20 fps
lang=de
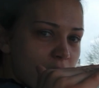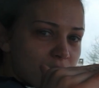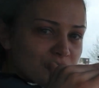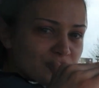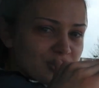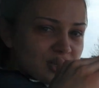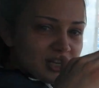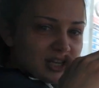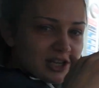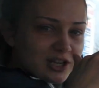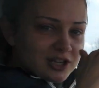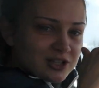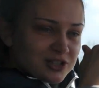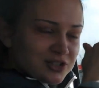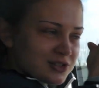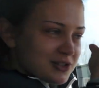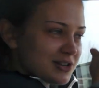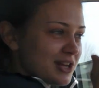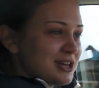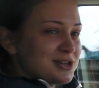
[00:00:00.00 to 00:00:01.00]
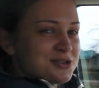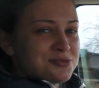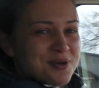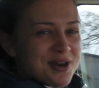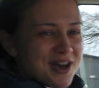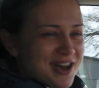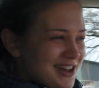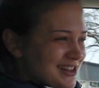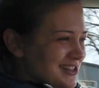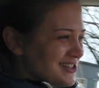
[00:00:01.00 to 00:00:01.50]
auf geht's. Nein,
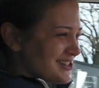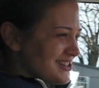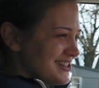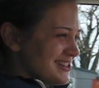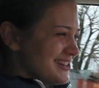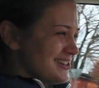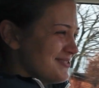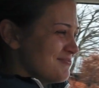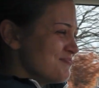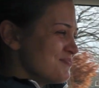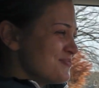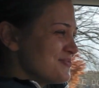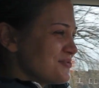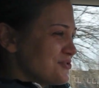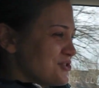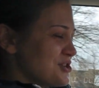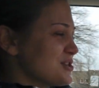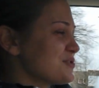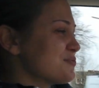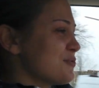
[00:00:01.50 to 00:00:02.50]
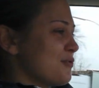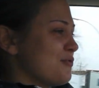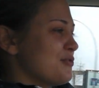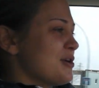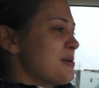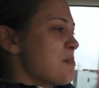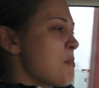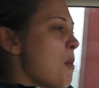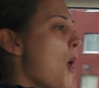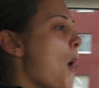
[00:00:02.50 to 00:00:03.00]
Spaß. America war
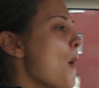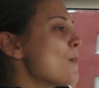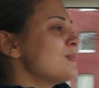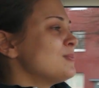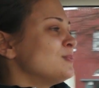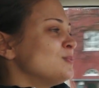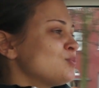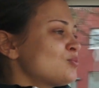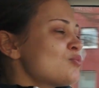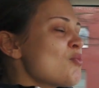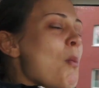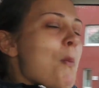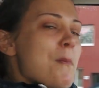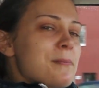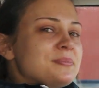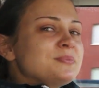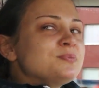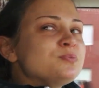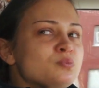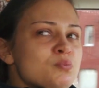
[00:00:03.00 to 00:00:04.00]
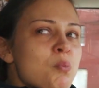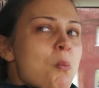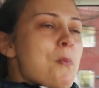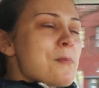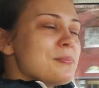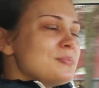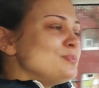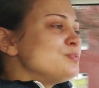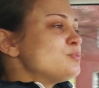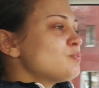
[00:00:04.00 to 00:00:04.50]
cool. Okay.
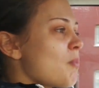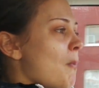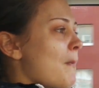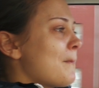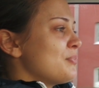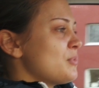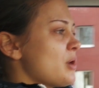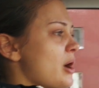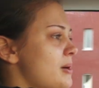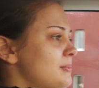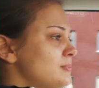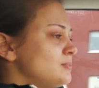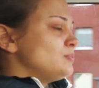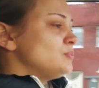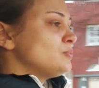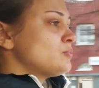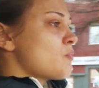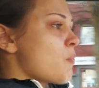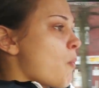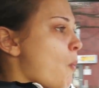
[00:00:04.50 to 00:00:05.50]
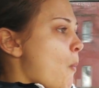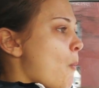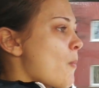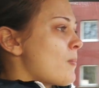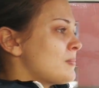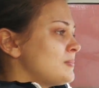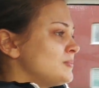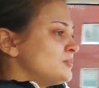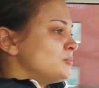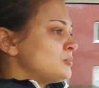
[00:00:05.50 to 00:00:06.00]
Mhm. Also auch ja. keine Redos,
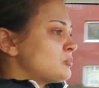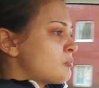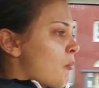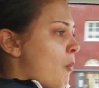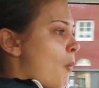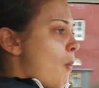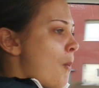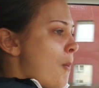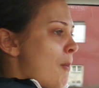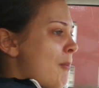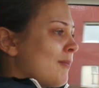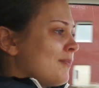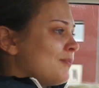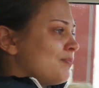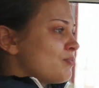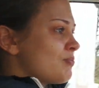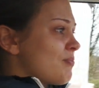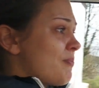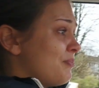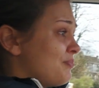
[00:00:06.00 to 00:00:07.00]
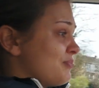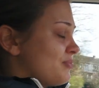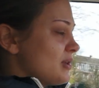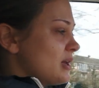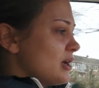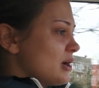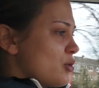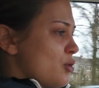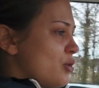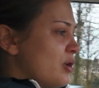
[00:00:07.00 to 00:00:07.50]
kein Geheule heute?
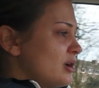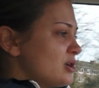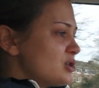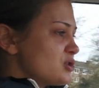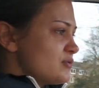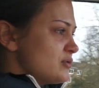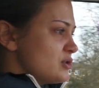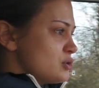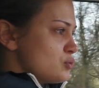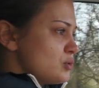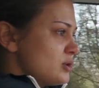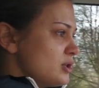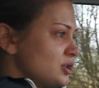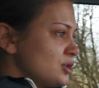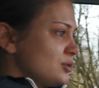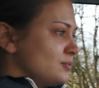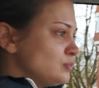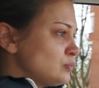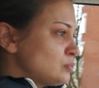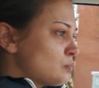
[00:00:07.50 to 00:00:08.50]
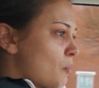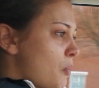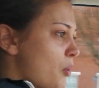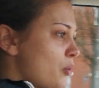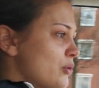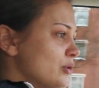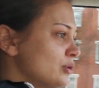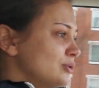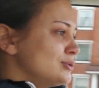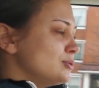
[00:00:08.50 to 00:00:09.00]
Nee, Geheule sowieso nicht.
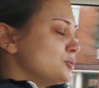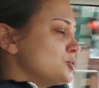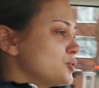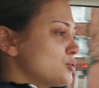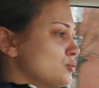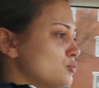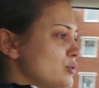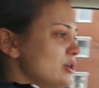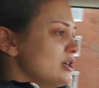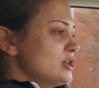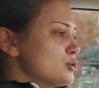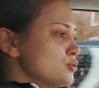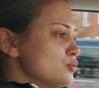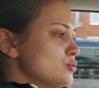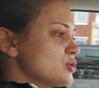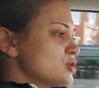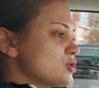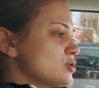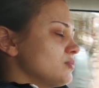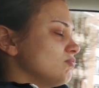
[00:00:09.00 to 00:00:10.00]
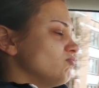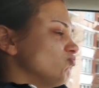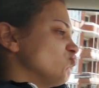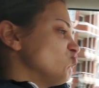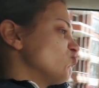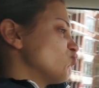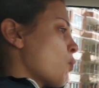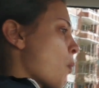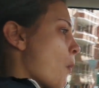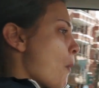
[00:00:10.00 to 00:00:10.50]
Und Redos,
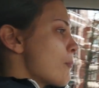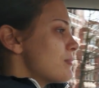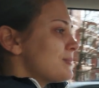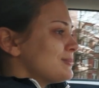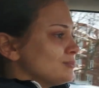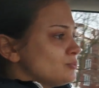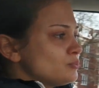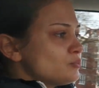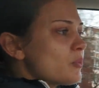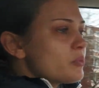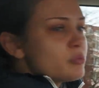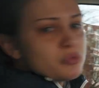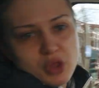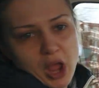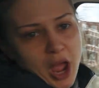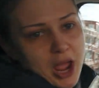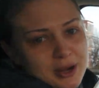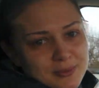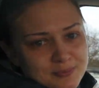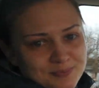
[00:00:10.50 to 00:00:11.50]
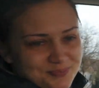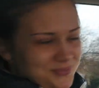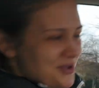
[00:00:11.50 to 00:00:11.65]
nein.